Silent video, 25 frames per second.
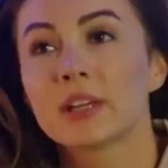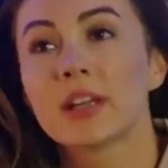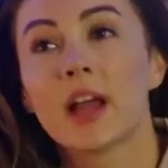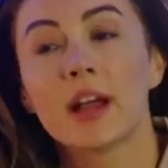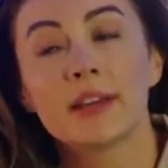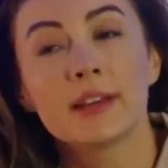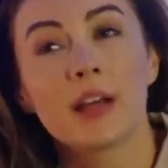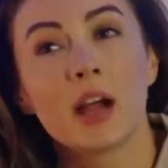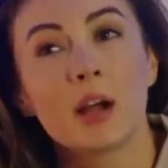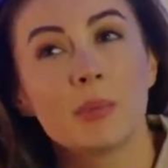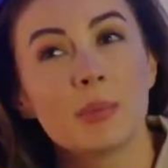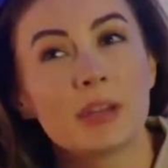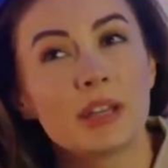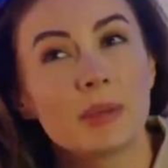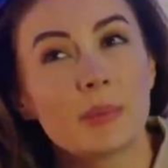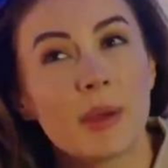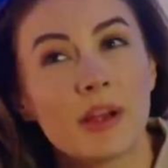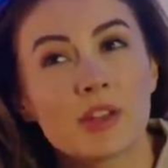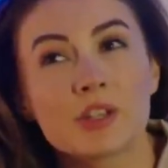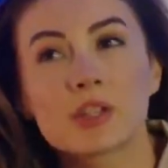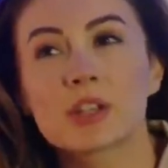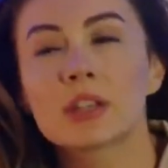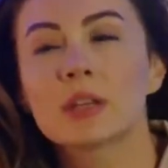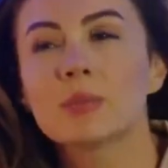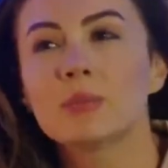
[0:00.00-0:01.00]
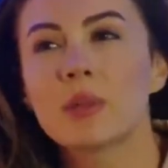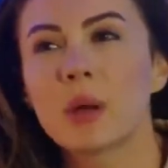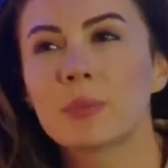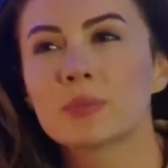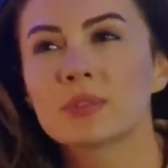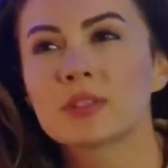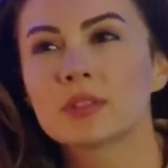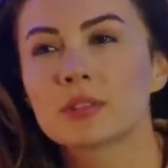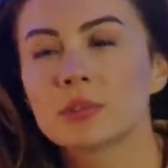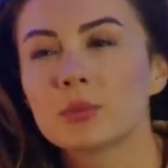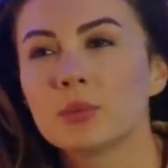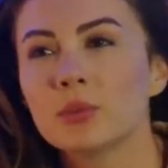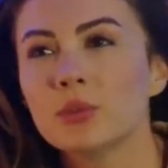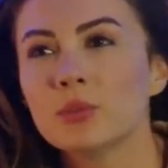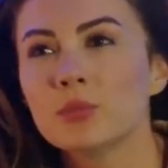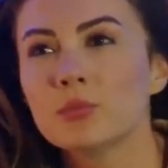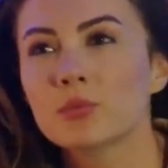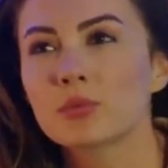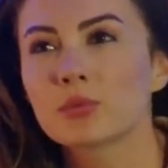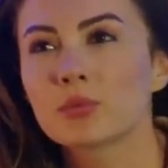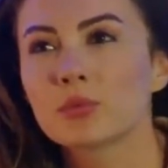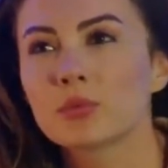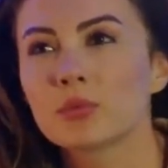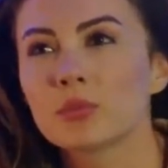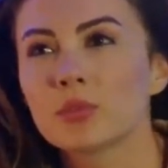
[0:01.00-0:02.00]
Yani haberi bence kim yaptırdı biliyor
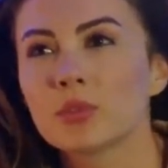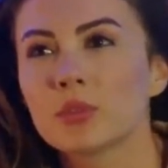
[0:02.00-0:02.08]
musun?